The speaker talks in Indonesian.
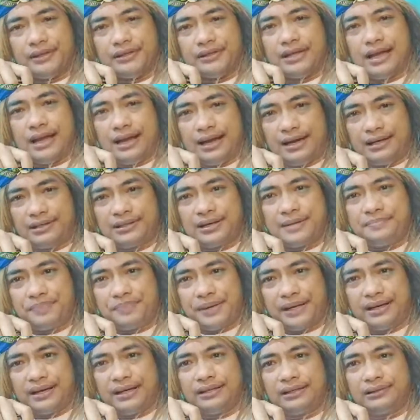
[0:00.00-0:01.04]
Jangan
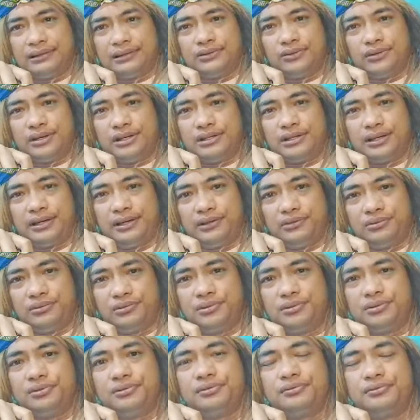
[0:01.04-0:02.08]
sampai rakyat Indonesia ini
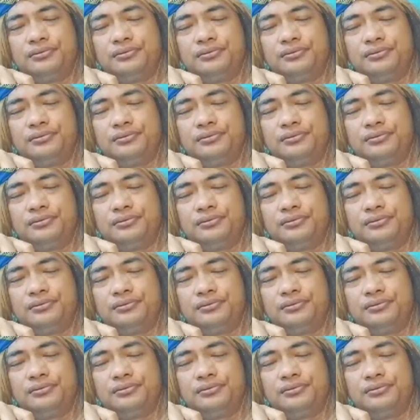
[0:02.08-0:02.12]
turun.